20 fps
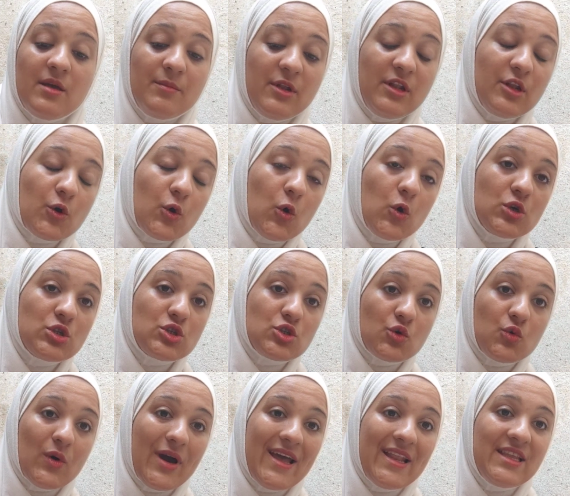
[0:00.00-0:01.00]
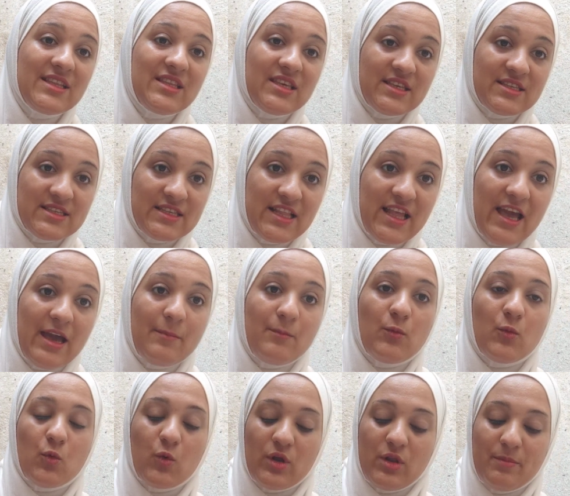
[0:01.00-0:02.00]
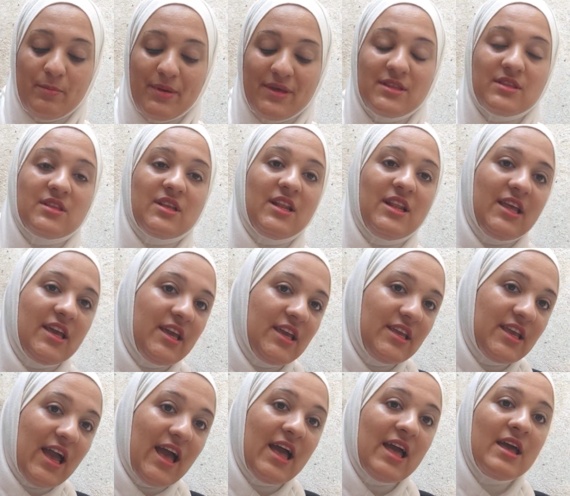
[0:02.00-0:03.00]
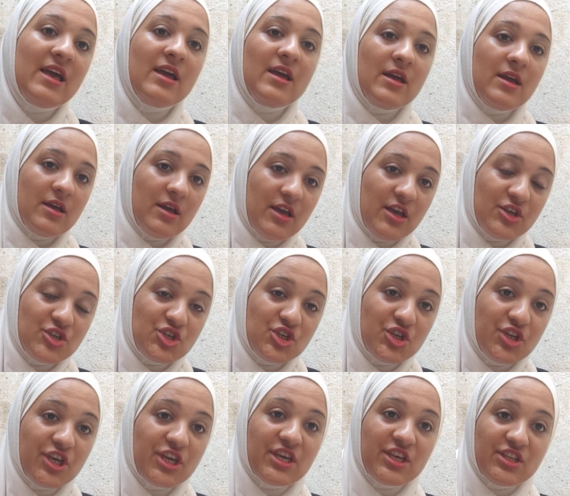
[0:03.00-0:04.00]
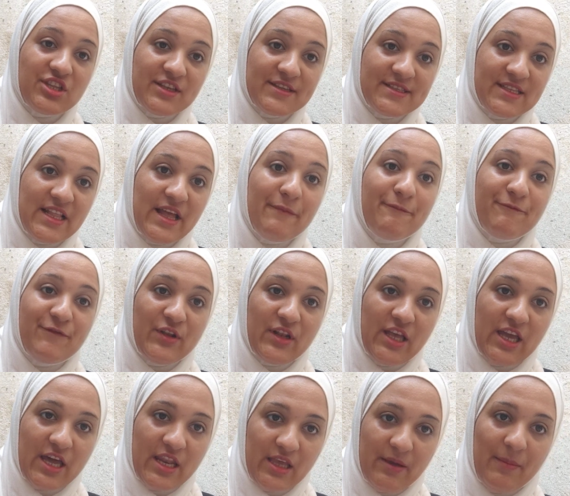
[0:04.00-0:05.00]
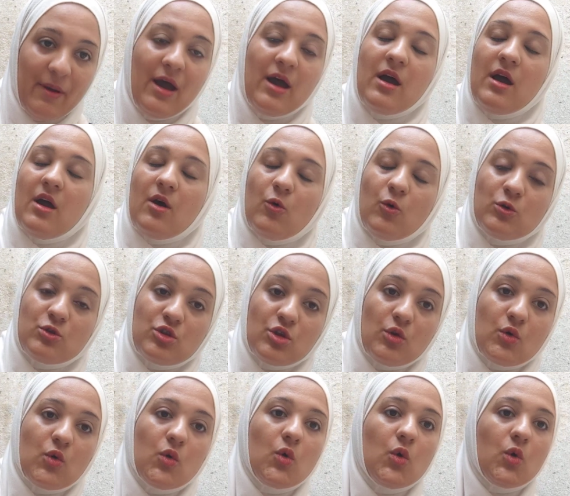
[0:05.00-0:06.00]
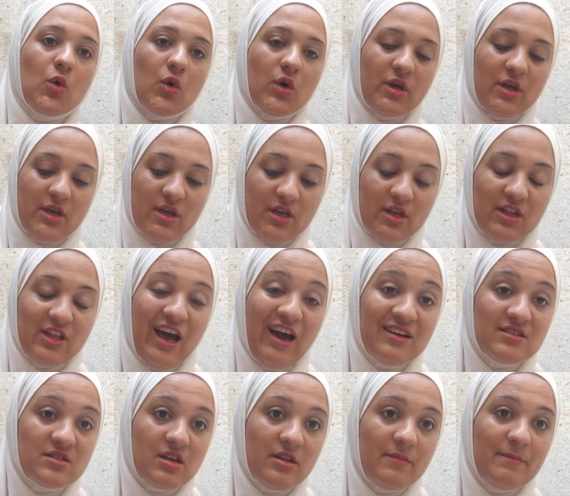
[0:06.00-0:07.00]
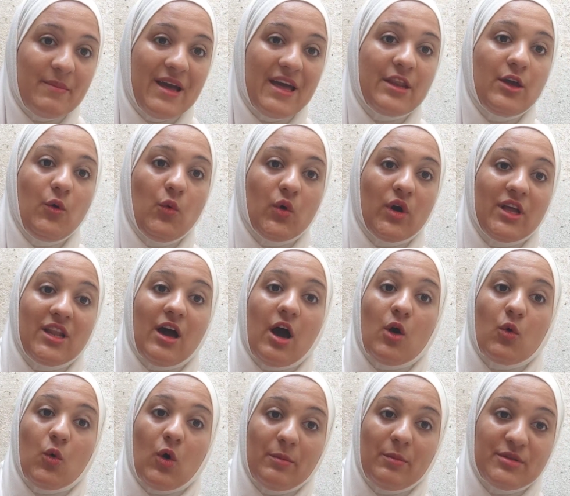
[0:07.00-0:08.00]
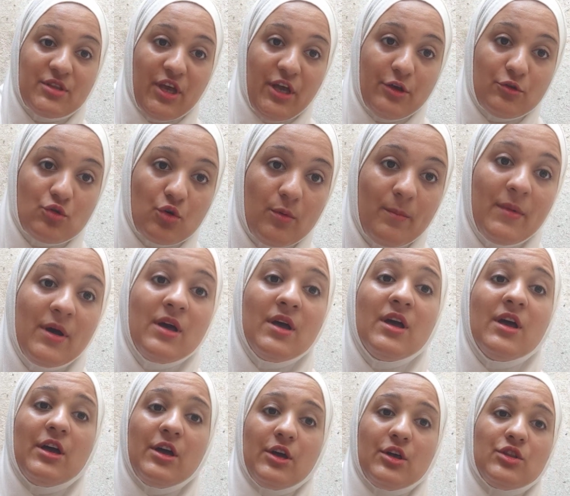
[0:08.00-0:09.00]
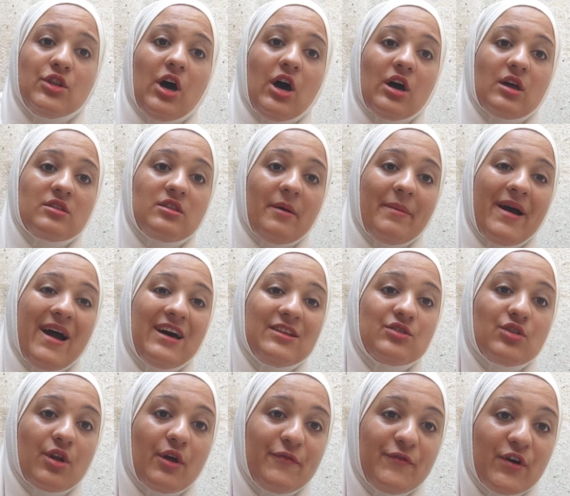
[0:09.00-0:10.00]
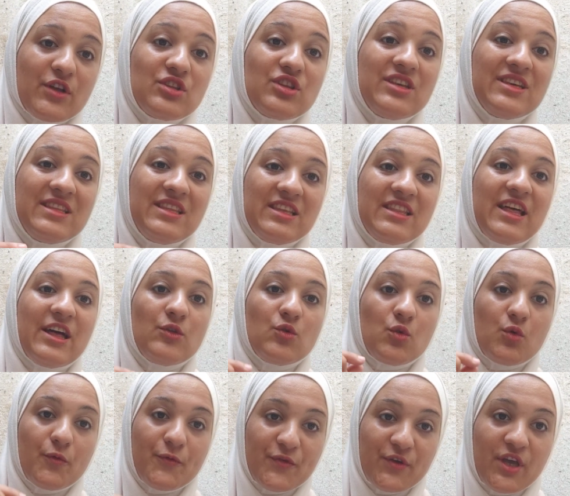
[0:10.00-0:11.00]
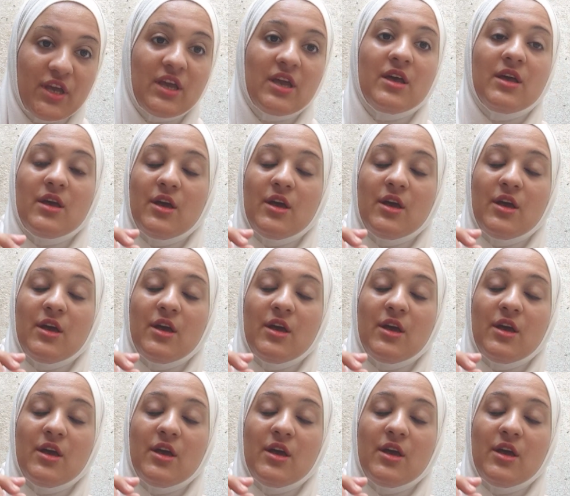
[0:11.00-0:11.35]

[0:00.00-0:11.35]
اللي يخص والد اسلام والبنت اللي هي آه، شريكه اسلام في الجريمه قلت لكم آه، ايه اللي حصل امبارح وايه الاقوال بتاعتهم النهارده بقى اعترافات جديده نوفي